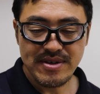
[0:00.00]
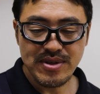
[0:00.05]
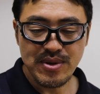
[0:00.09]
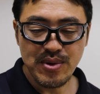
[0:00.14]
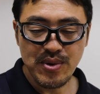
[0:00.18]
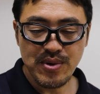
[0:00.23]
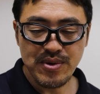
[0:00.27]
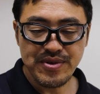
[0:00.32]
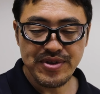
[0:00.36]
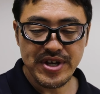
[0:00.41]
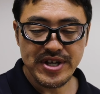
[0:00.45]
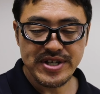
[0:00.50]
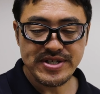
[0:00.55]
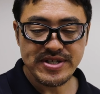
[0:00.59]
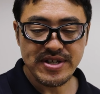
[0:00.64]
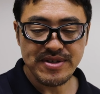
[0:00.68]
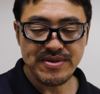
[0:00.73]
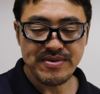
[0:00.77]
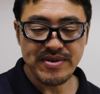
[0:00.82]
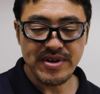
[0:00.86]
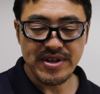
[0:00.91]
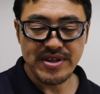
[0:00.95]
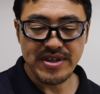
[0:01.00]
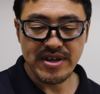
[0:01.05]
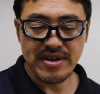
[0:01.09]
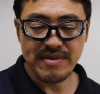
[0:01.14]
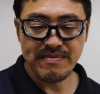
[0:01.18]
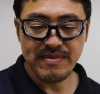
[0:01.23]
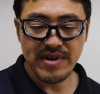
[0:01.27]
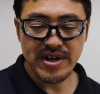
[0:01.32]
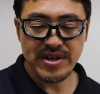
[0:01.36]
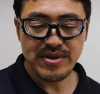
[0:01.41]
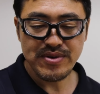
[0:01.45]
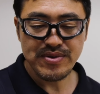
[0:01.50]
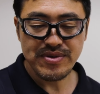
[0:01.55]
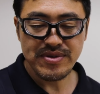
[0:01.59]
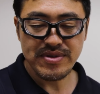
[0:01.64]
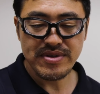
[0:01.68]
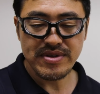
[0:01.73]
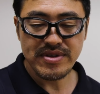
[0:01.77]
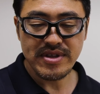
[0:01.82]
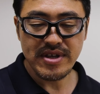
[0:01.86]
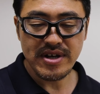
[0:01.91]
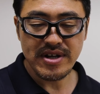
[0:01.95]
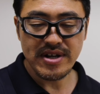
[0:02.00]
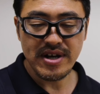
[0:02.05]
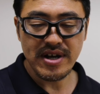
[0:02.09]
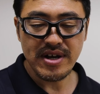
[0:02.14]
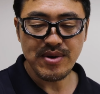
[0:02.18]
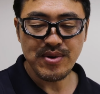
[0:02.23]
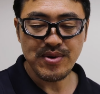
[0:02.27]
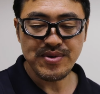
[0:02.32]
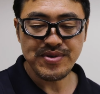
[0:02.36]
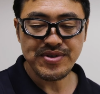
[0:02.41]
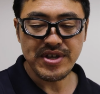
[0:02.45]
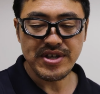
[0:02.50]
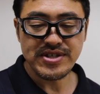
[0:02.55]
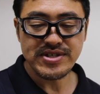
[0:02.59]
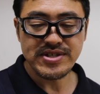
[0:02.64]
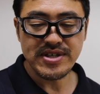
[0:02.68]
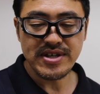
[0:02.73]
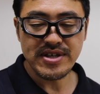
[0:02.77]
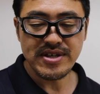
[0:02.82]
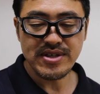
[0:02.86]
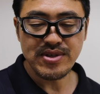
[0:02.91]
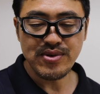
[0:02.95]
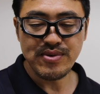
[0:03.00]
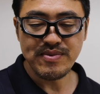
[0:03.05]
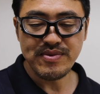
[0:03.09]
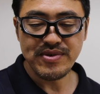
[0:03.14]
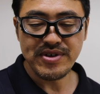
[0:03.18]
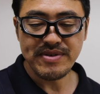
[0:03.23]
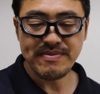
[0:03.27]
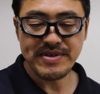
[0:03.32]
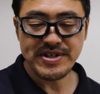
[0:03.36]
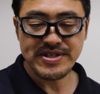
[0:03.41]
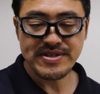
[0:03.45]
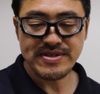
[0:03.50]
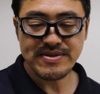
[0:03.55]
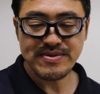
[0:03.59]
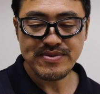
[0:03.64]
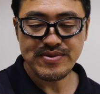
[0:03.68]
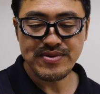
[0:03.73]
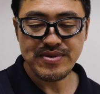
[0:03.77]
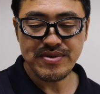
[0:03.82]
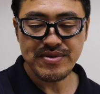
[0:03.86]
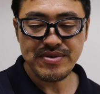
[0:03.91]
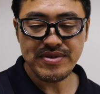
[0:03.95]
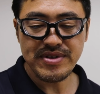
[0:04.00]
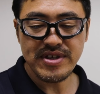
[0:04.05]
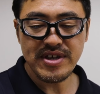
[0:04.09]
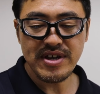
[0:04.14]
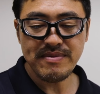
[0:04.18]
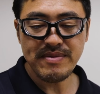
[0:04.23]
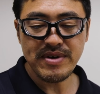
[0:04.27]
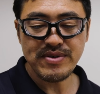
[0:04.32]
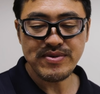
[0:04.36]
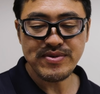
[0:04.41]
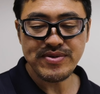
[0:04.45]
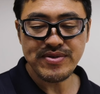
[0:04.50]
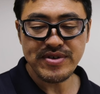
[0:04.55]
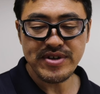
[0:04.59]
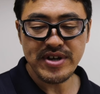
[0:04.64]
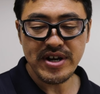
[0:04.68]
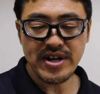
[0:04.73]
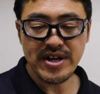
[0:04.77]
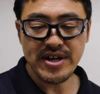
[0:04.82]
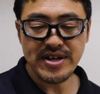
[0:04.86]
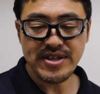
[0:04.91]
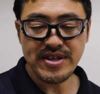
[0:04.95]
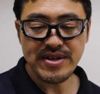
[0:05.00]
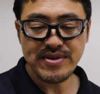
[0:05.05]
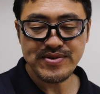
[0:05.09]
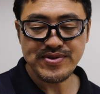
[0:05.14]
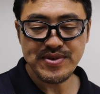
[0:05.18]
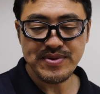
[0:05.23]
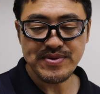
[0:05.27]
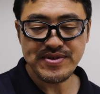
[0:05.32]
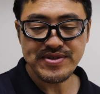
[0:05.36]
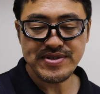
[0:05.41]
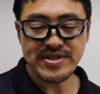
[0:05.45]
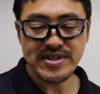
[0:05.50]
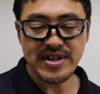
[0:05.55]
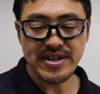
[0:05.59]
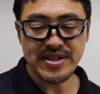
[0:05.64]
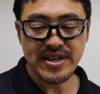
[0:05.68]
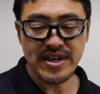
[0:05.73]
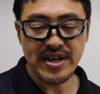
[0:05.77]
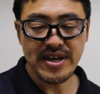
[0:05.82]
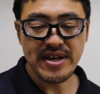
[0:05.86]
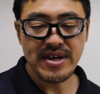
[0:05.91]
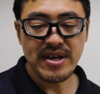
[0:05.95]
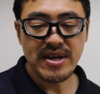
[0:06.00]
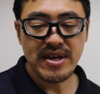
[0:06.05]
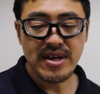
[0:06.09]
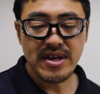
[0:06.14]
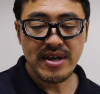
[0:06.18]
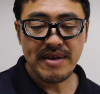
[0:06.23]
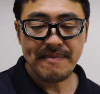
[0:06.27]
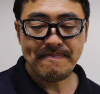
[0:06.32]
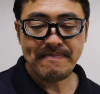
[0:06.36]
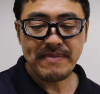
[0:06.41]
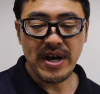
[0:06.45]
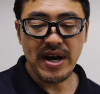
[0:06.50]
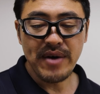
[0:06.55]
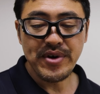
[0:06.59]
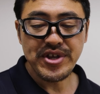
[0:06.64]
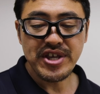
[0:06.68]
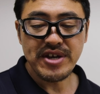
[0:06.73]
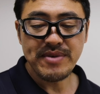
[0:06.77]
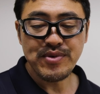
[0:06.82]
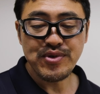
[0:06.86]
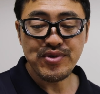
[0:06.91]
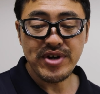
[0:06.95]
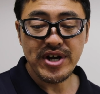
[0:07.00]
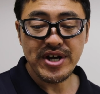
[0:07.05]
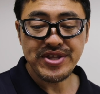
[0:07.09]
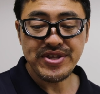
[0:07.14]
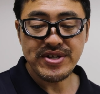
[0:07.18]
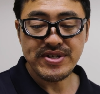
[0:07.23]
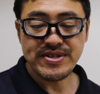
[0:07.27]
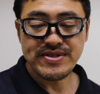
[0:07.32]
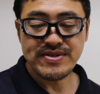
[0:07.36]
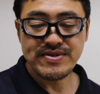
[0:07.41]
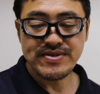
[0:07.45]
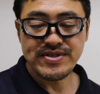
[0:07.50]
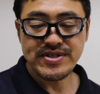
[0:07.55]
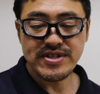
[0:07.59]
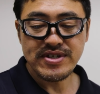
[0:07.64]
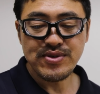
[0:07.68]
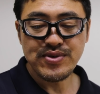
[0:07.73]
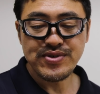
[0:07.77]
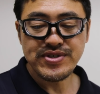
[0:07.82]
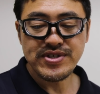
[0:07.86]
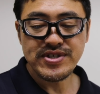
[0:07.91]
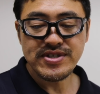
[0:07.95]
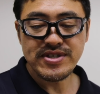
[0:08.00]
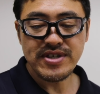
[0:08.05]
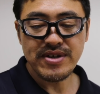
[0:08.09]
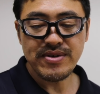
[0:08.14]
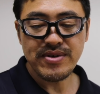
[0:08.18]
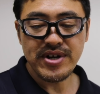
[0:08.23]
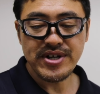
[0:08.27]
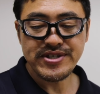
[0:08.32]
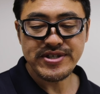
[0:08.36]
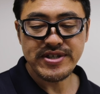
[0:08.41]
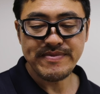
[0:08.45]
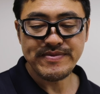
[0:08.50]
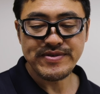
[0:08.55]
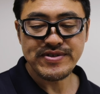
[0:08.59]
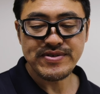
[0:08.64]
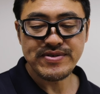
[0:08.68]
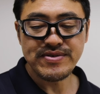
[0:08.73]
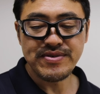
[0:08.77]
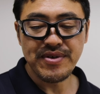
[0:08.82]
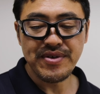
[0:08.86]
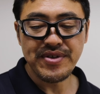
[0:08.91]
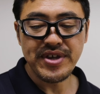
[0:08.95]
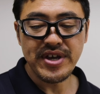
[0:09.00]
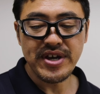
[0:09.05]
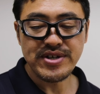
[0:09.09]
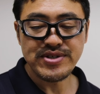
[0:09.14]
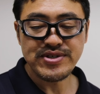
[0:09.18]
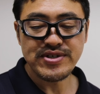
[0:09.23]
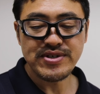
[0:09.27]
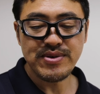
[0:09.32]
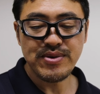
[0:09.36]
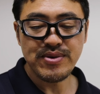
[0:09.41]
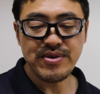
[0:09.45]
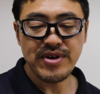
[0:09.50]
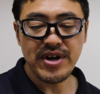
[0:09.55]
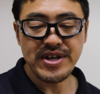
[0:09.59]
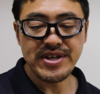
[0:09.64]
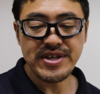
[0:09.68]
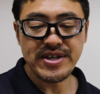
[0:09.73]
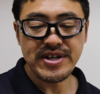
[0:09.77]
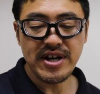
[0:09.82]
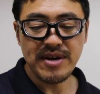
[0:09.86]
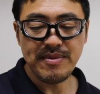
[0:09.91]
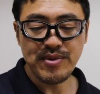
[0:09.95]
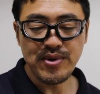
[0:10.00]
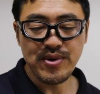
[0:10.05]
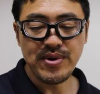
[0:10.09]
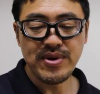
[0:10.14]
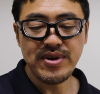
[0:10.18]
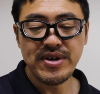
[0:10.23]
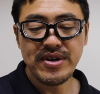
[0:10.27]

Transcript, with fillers: でお答えしたのがね、迷ったら ごてんいち でいいと思います。フロンティアマウントやカイデックスオールスターで合わないものがあったりするし、どっちにせよカスタムするので安い方がいいかも。